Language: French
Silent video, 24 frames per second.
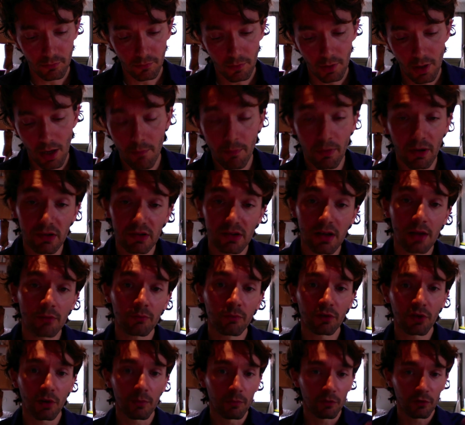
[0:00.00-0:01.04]
Après cela, nous
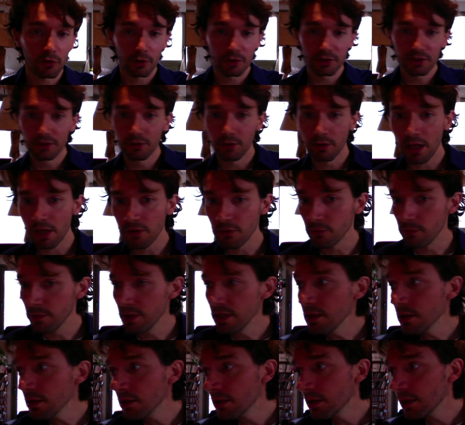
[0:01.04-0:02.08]
sommes sortis dans la nuit.
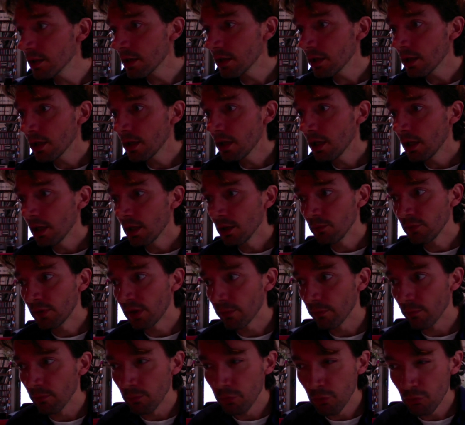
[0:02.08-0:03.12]
Nous
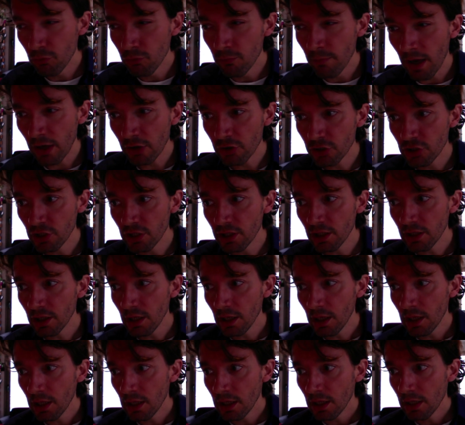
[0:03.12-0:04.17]
avons beaucoup marché.
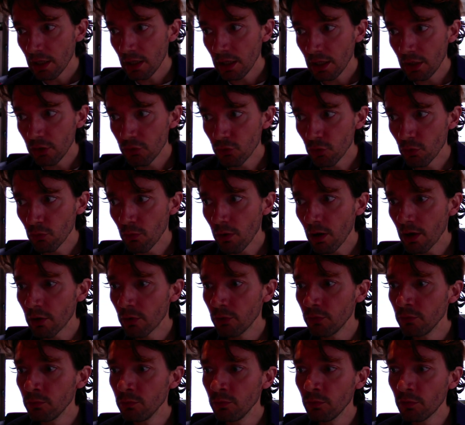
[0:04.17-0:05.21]
Et je crois que
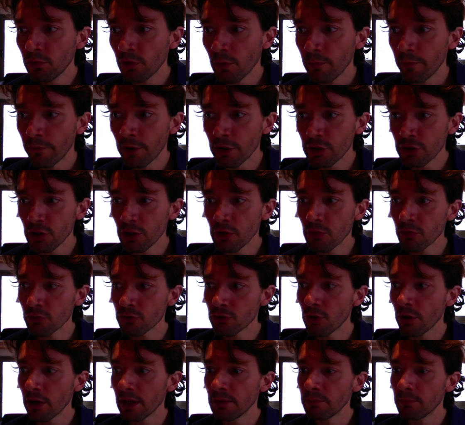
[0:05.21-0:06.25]
nous nous sommes fâchés quand je
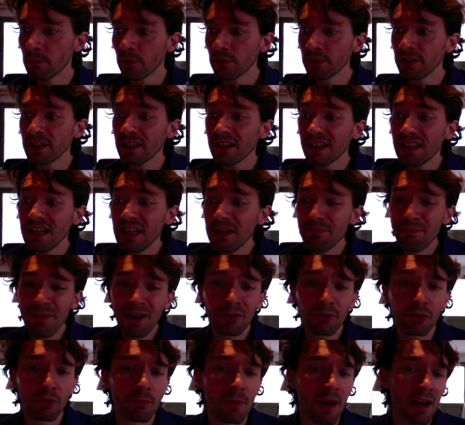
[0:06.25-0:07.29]
leur ai demandé Et les
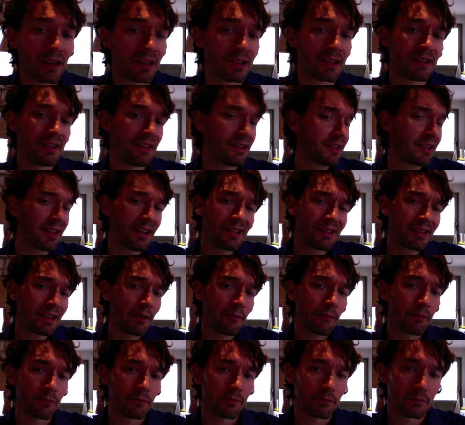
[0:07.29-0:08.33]
peintres marxistes, qu'est-ce qu'ils
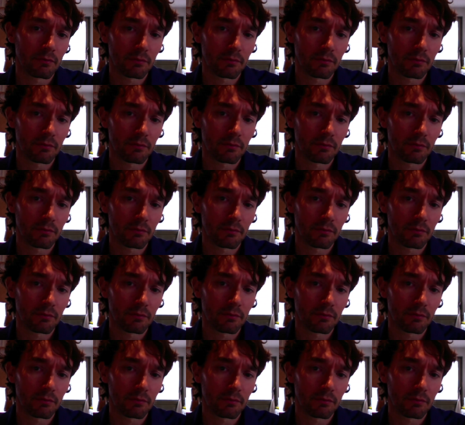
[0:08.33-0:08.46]
font